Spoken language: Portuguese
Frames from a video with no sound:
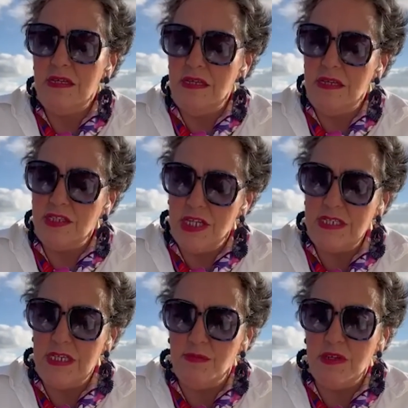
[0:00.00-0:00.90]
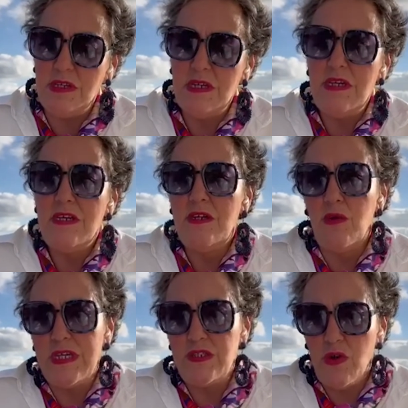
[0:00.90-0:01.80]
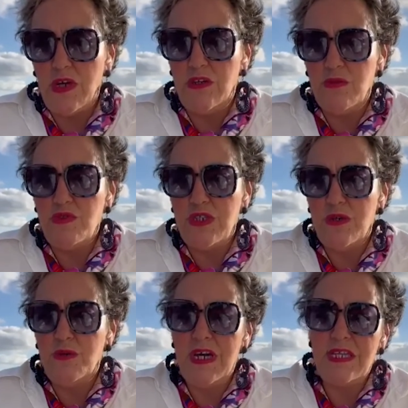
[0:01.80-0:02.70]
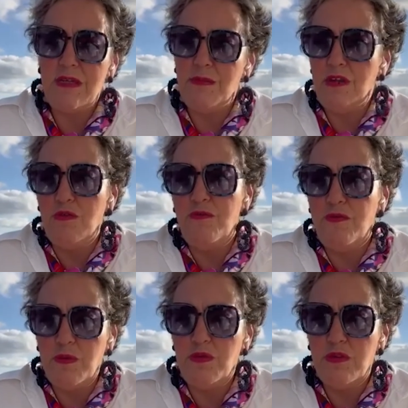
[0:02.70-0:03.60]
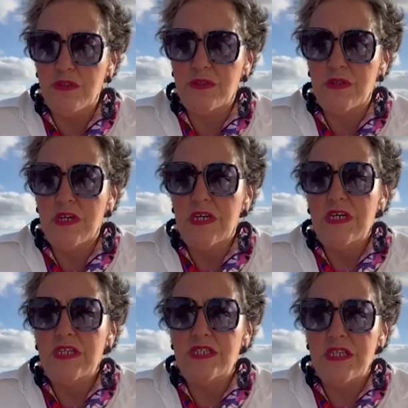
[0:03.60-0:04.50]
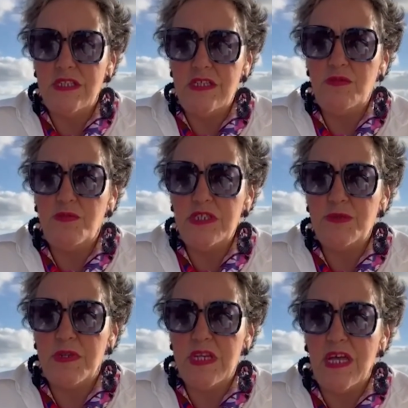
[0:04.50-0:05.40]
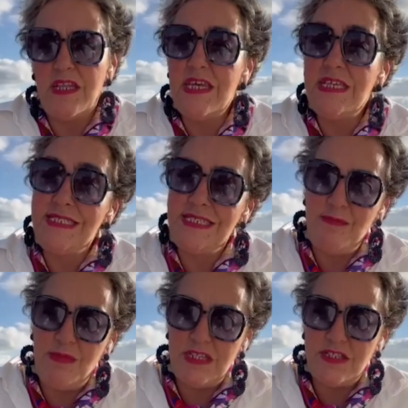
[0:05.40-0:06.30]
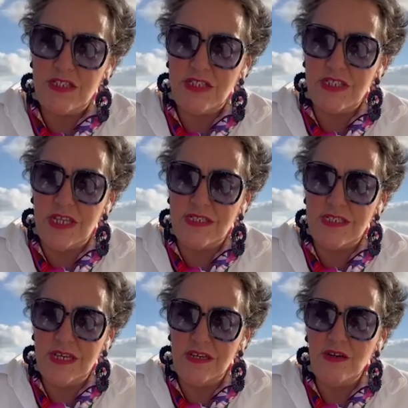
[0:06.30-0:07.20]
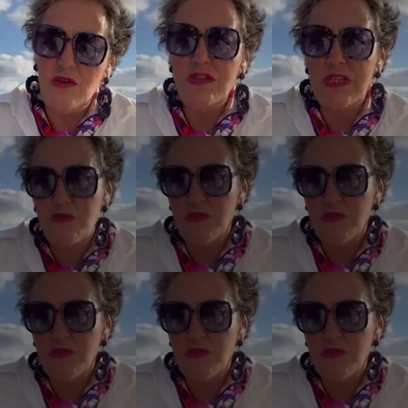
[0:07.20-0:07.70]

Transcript: e esqueci, não é só aqui no museu, é também no fabuloso Jardim do Príncipe Real, a 100 metros de distância. Contamos